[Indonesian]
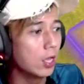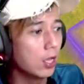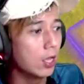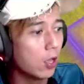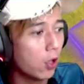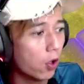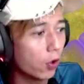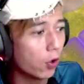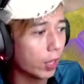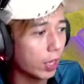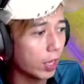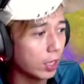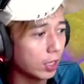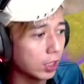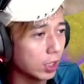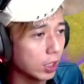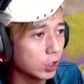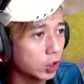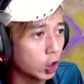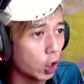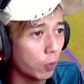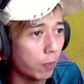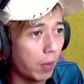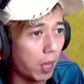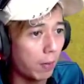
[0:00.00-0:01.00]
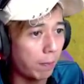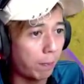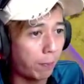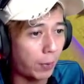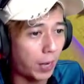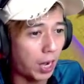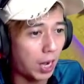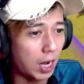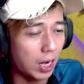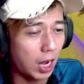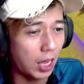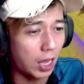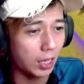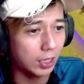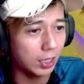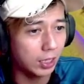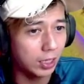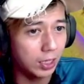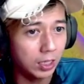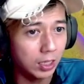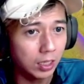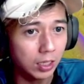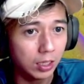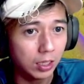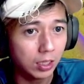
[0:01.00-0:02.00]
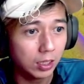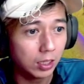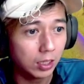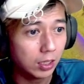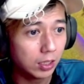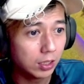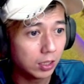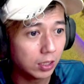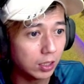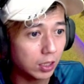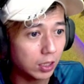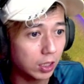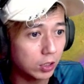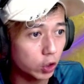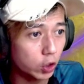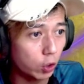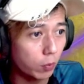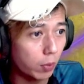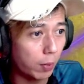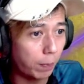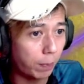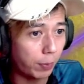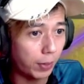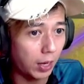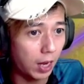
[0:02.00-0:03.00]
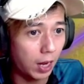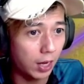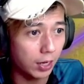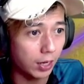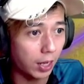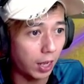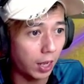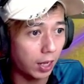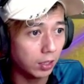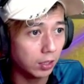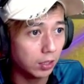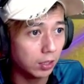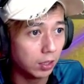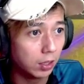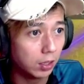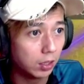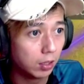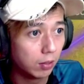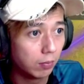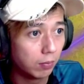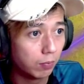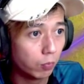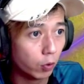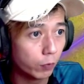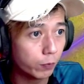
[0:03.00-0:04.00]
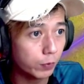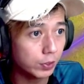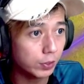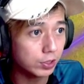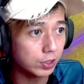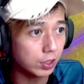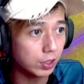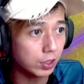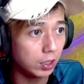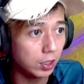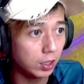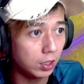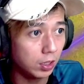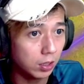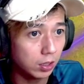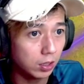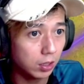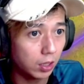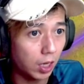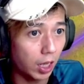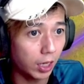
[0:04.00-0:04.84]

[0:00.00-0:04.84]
Oke, kita coba perang lagi. Kita coba perang ya. Mau ke sini. Nah,